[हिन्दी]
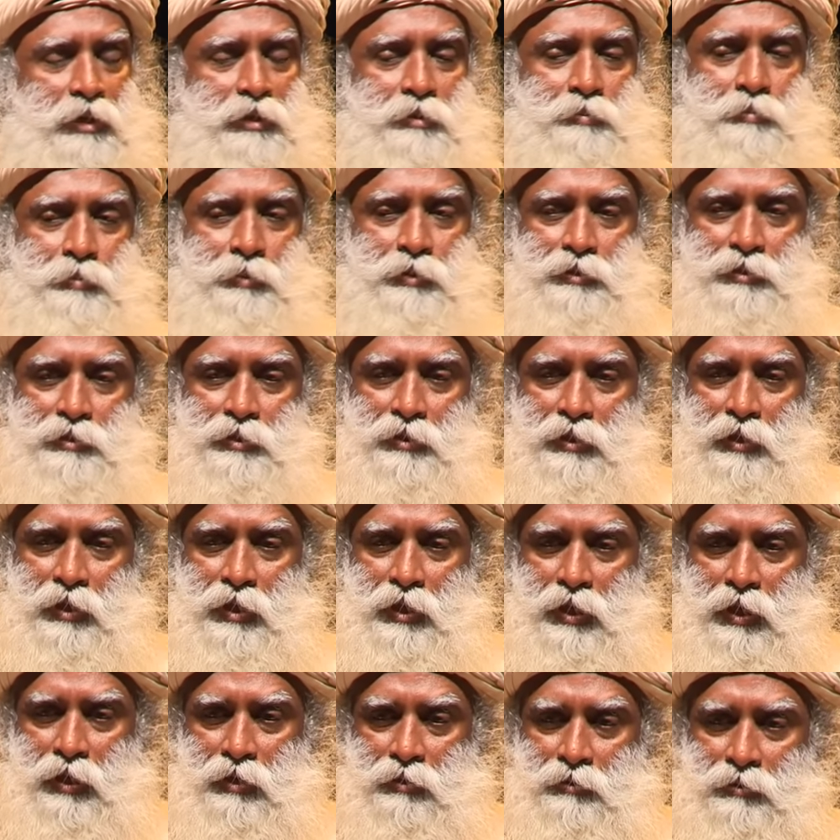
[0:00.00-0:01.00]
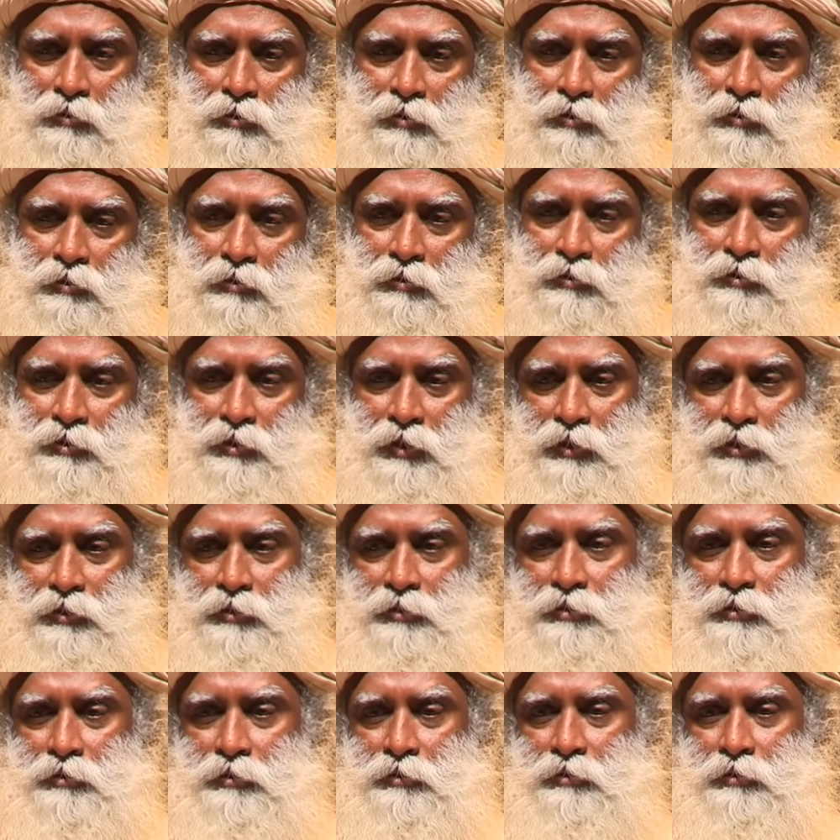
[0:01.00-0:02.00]
पास में दूसरी महिला उस व्यक्ति
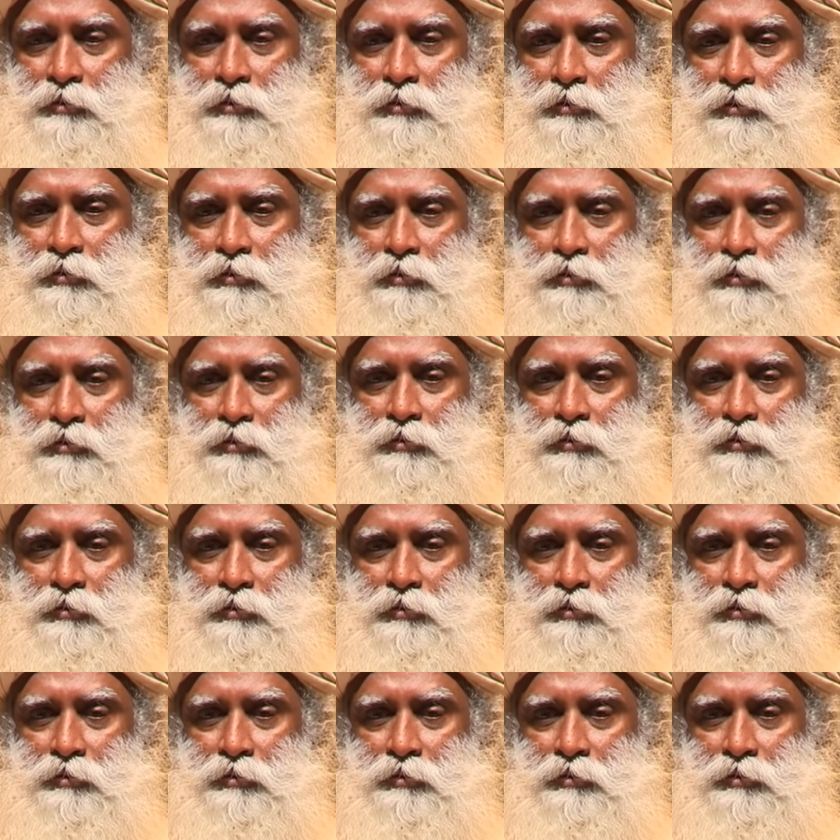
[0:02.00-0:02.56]
से कहती है